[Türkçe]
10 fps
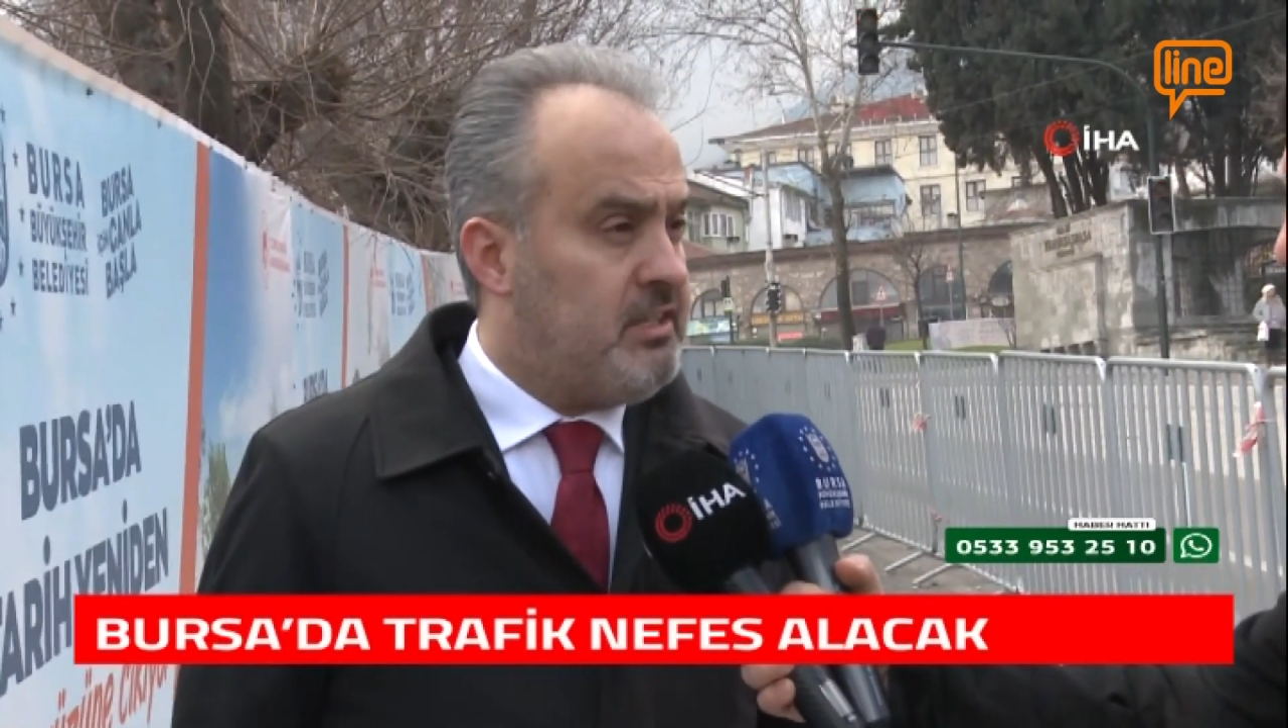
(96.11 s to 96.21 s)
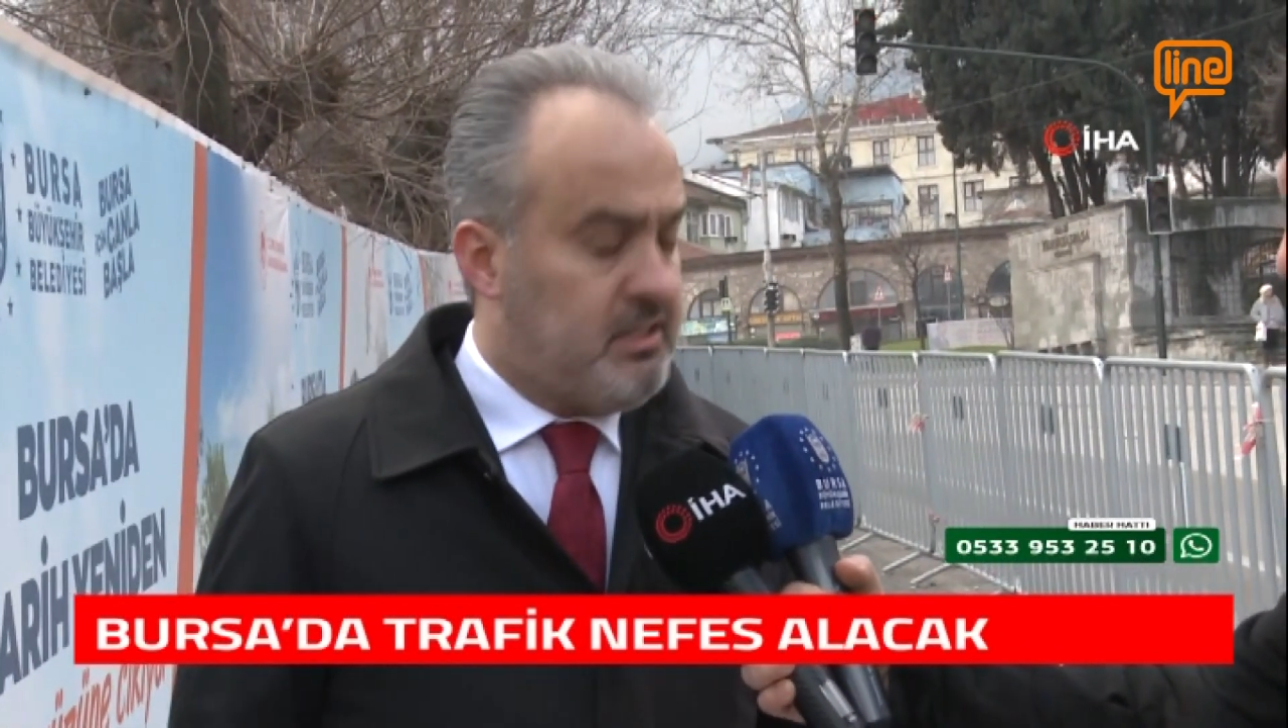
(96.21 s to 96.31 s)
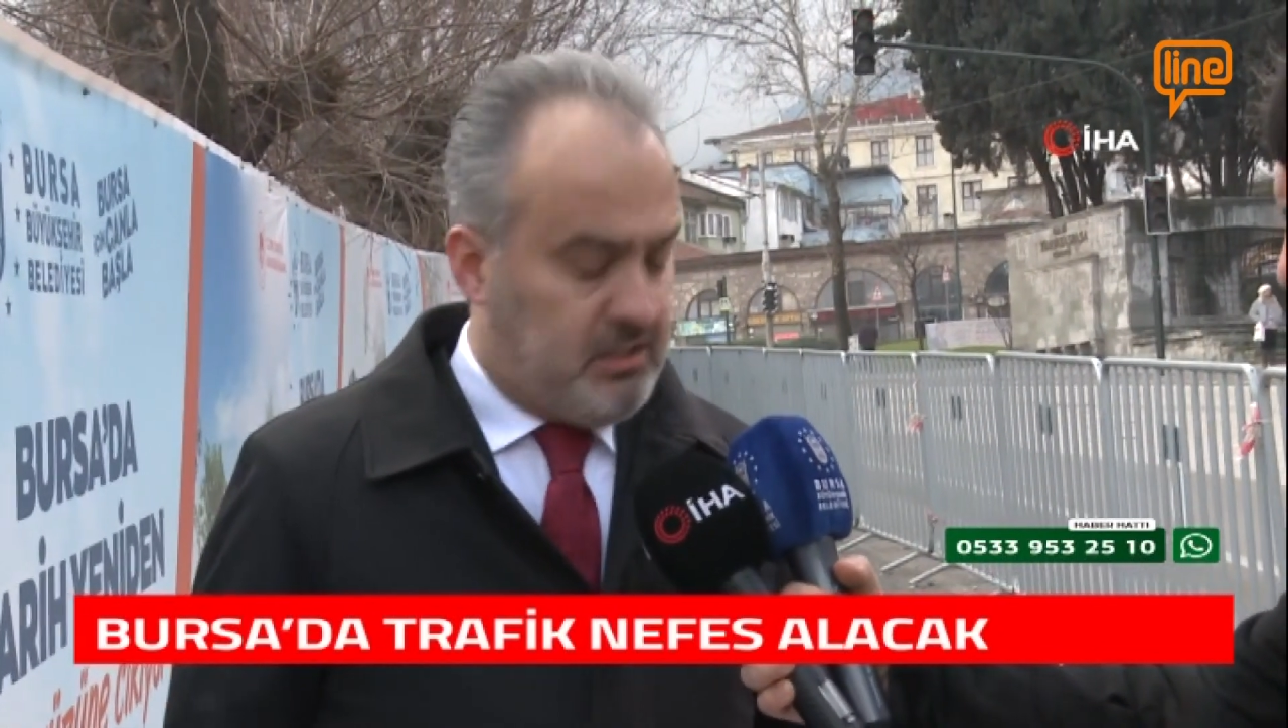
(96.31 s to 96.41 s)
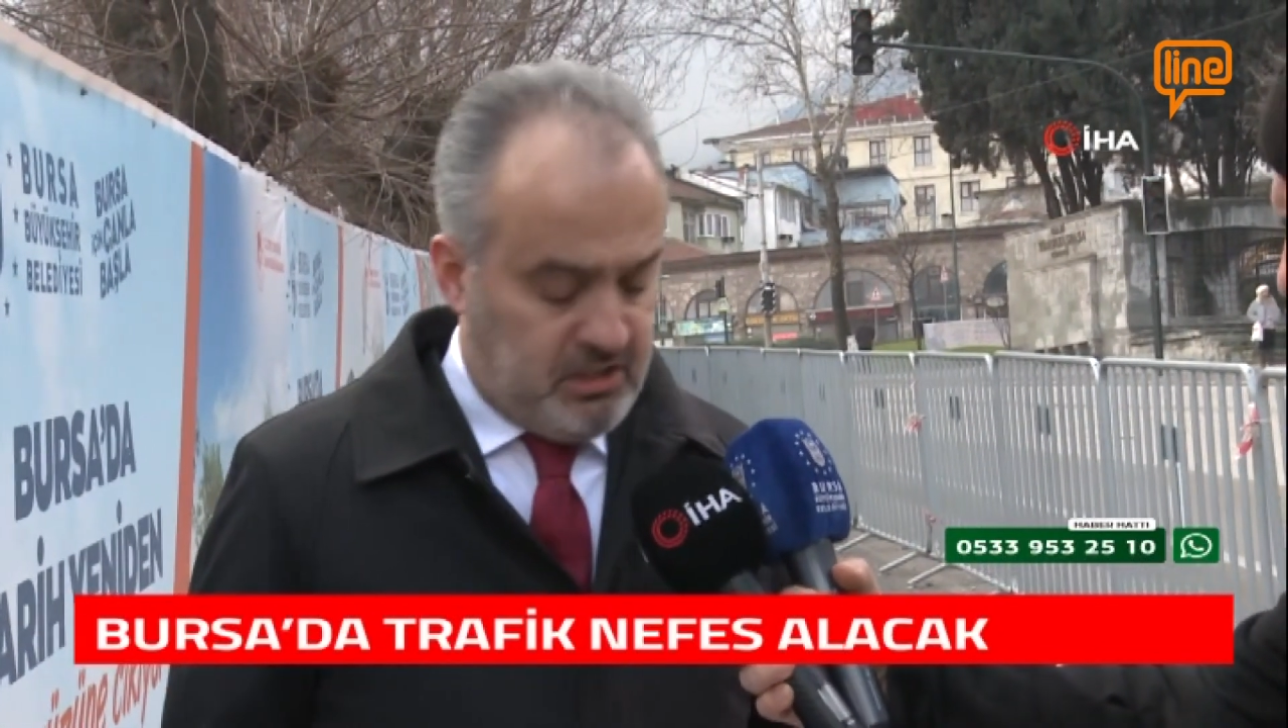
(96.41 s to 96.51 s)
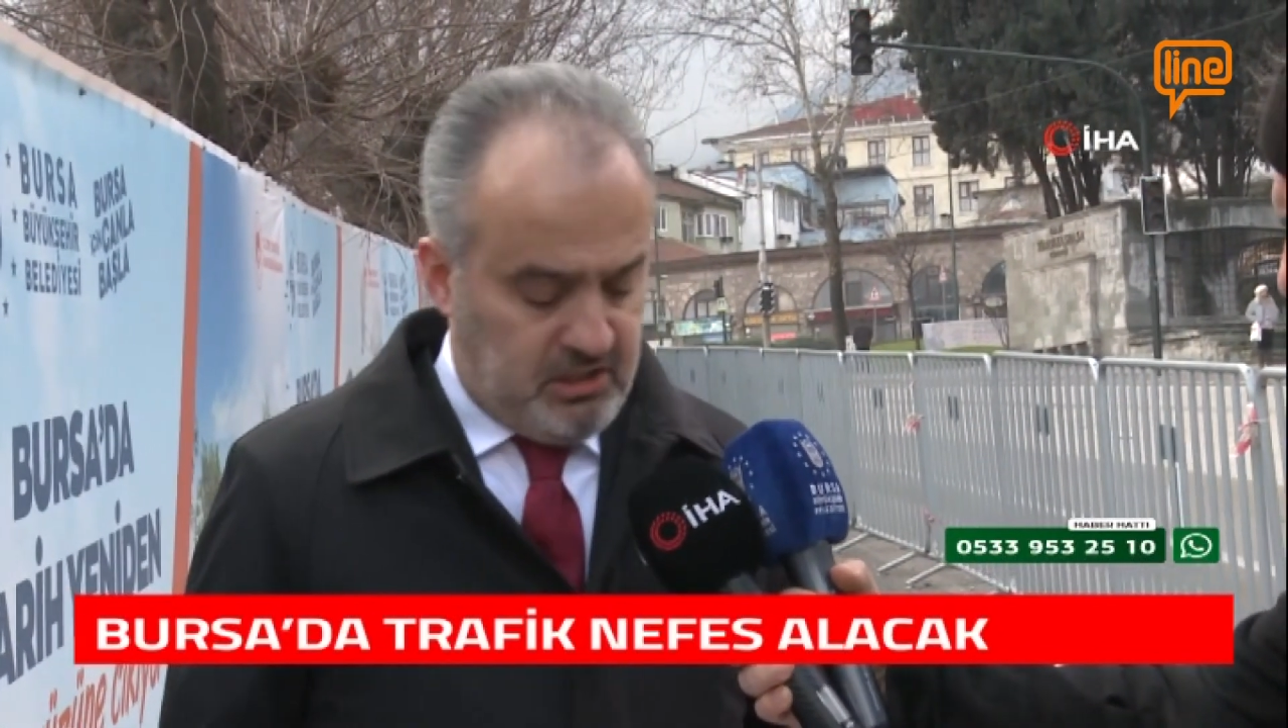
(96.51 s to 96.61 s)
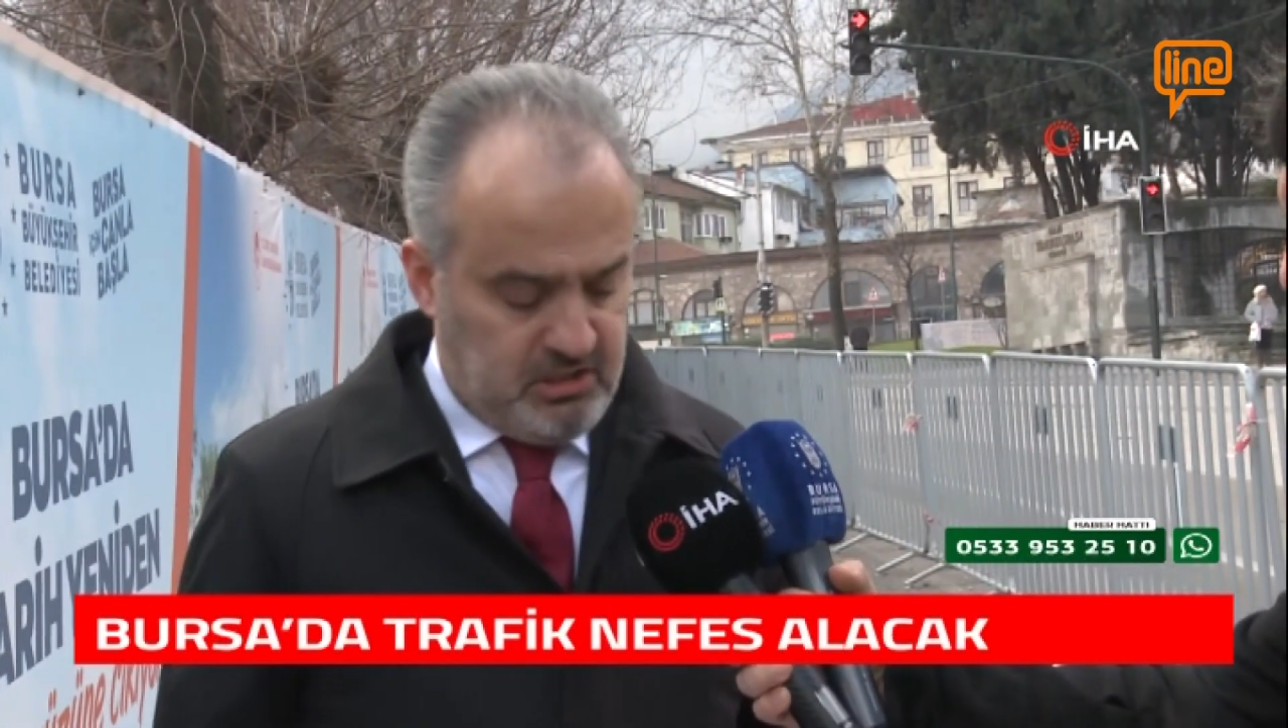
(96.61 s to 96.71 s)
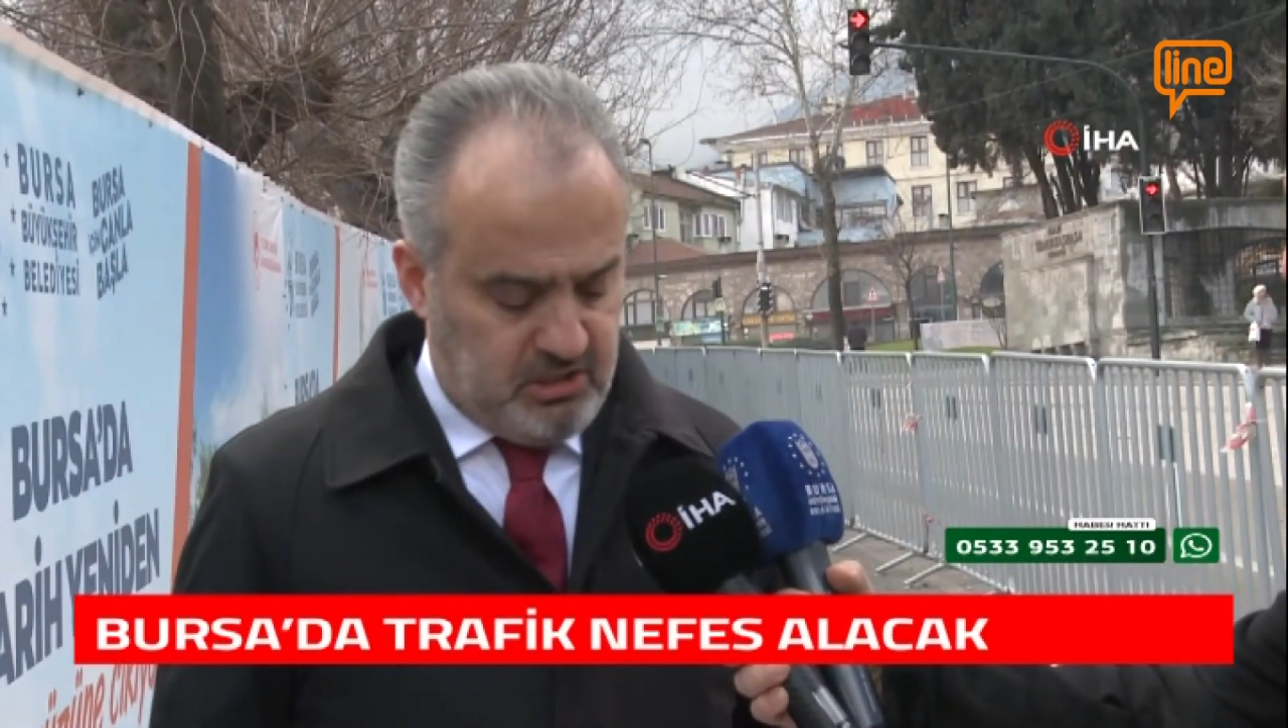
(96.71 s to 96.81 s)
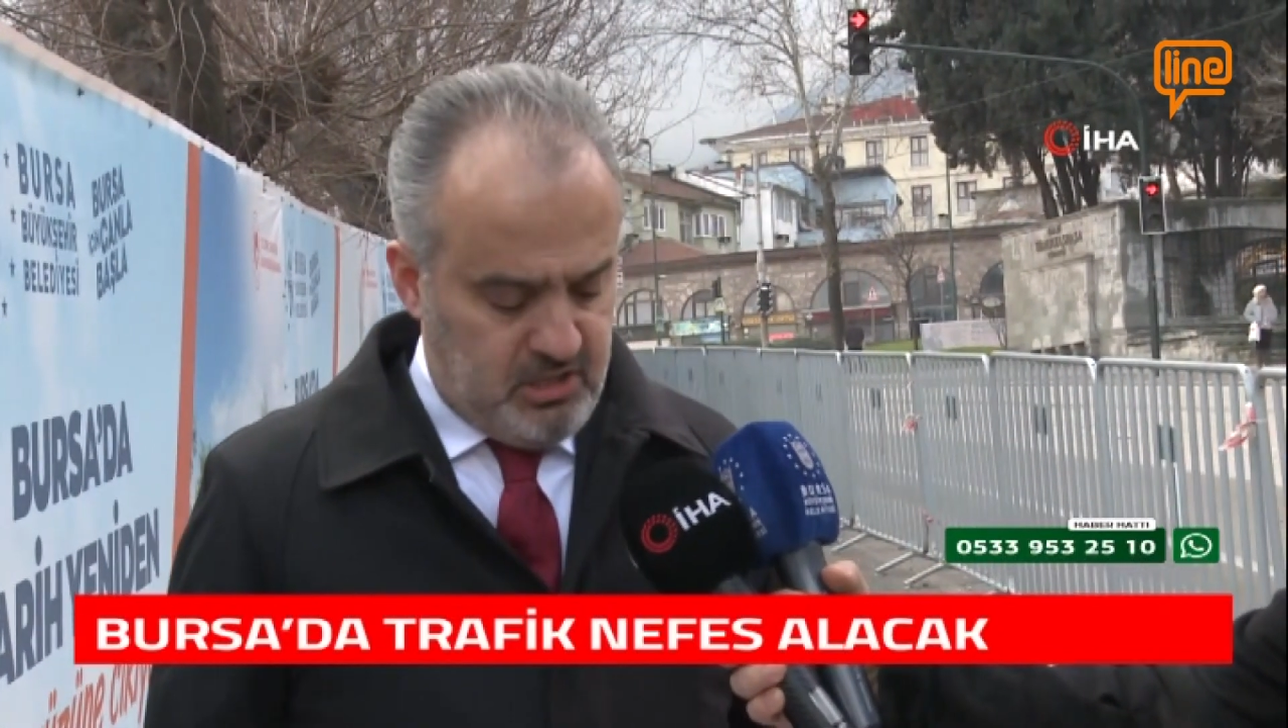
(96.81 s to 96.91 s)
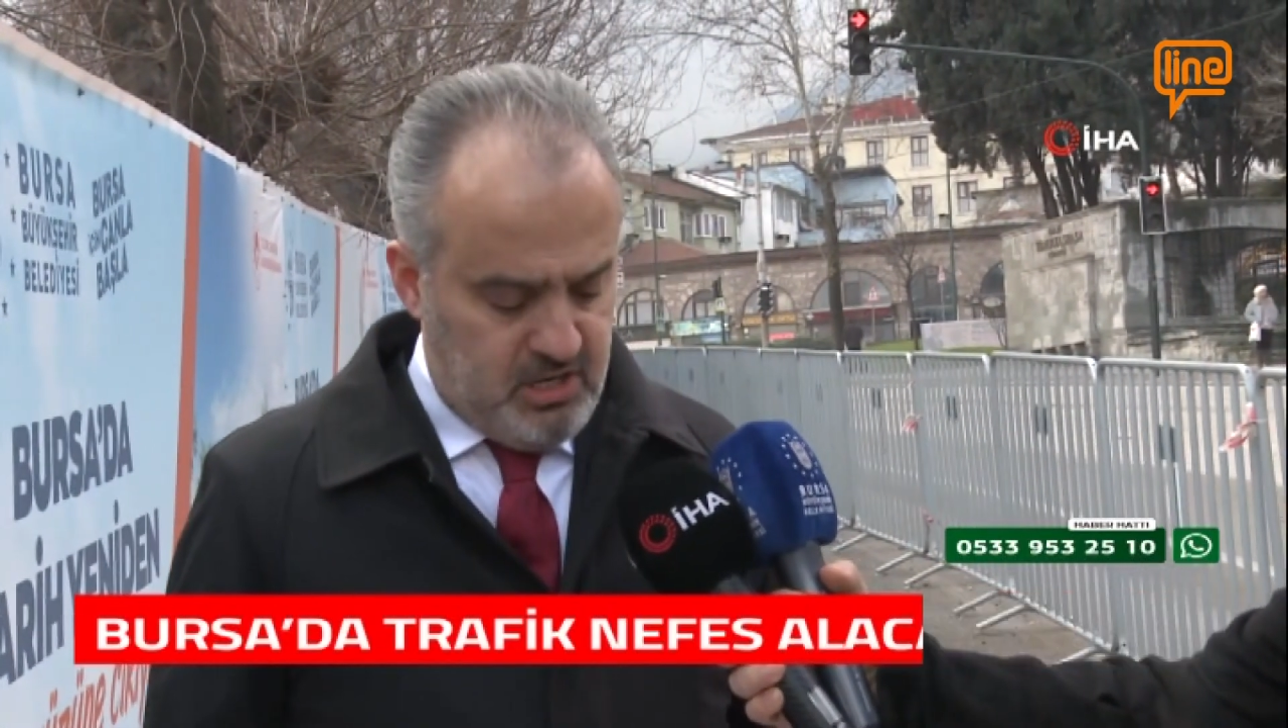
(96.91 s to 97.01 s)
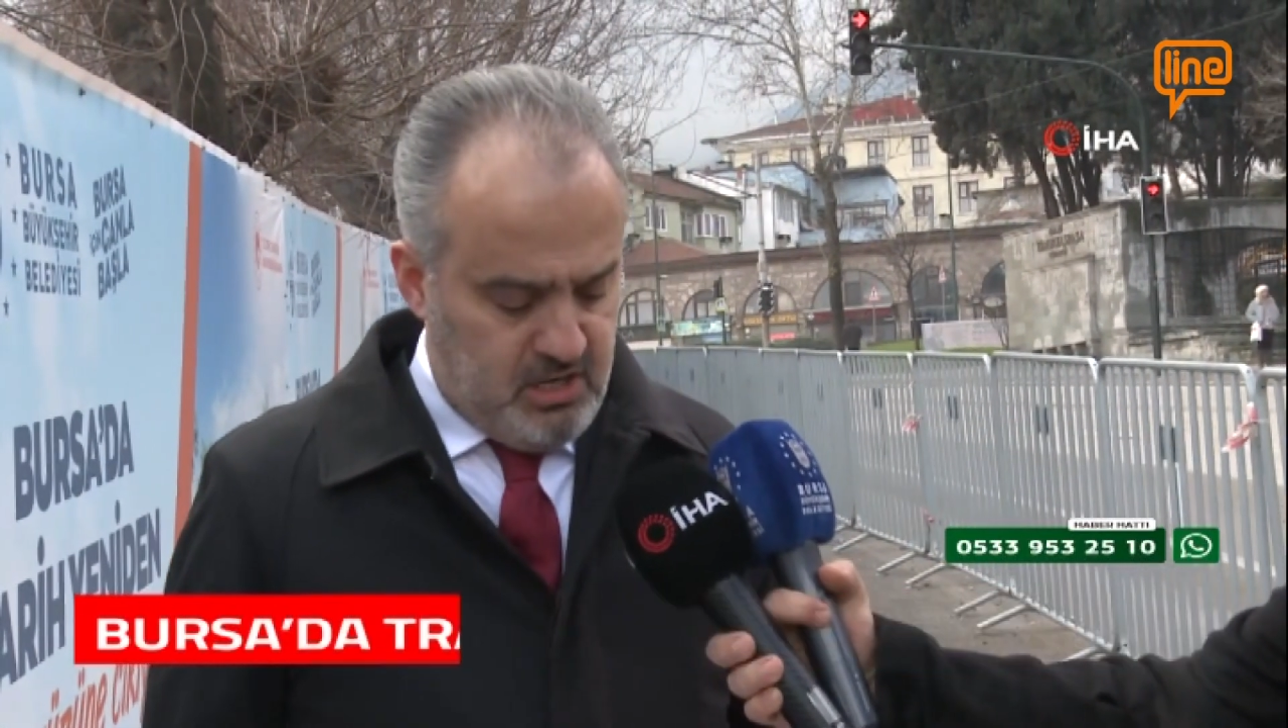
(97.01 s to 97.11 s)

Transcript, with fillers: adet kiriş,